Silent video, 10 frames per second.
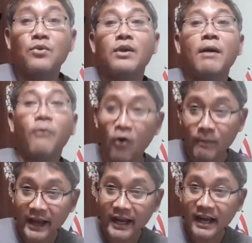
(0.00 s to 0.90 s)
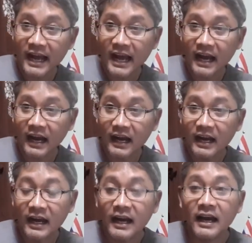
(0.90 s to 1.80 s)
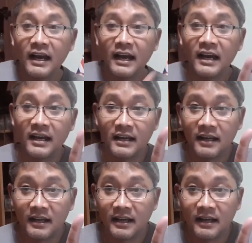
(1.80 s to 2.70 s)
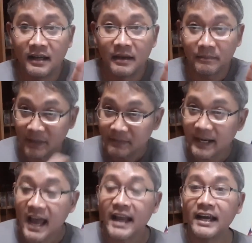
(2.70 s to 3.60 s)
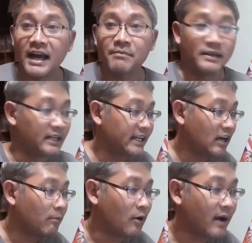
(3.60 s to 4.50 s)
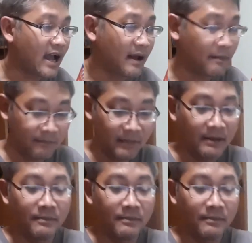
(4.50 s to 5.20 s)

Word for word: แล้วพกไปข้างๆเป็นไปได้นะครับ หรือที่เขาบอกว่ามี